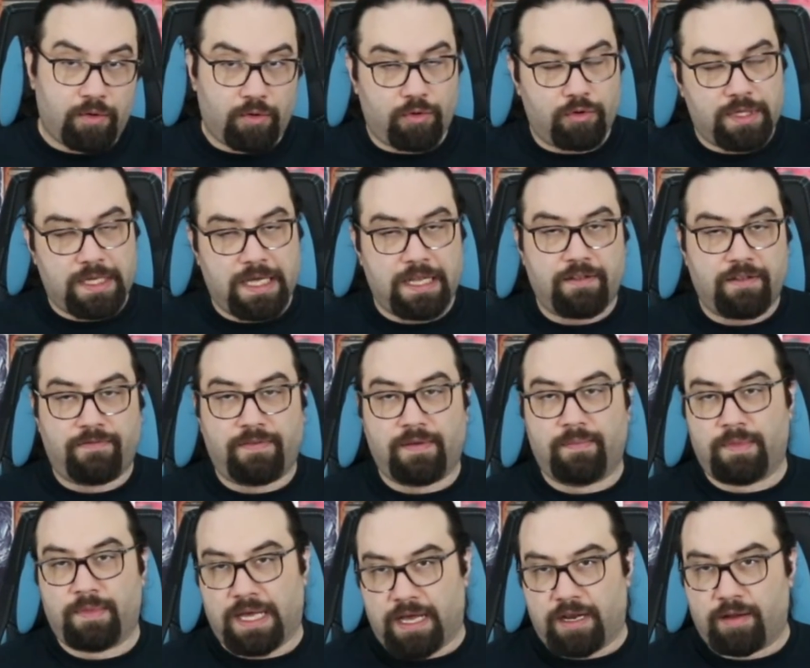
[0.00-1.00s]
o yeni
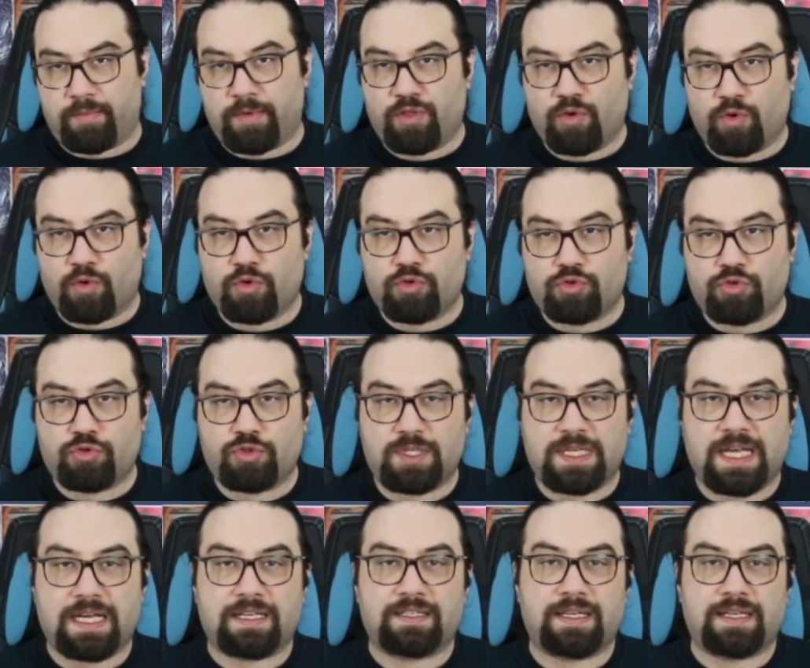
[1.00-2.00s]
filmde yani
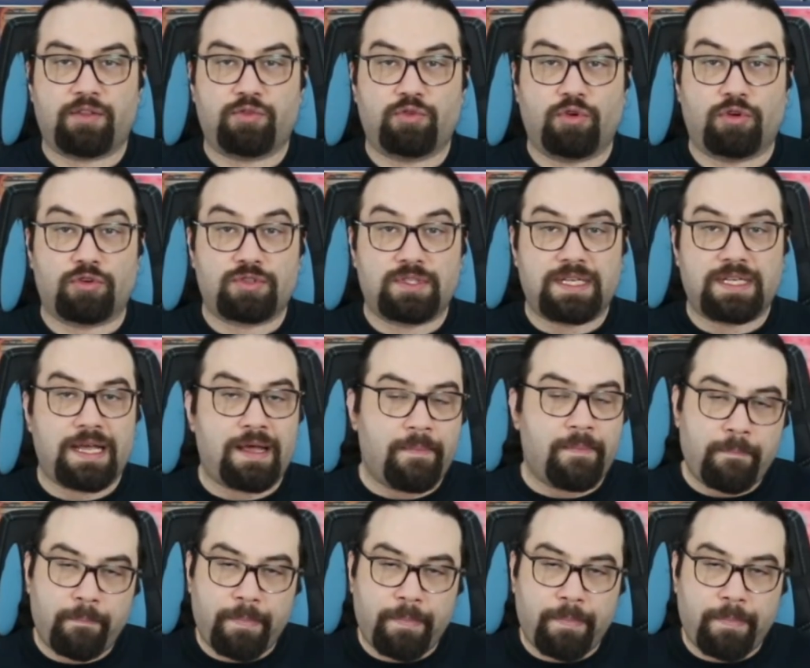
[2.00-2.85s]
1984'te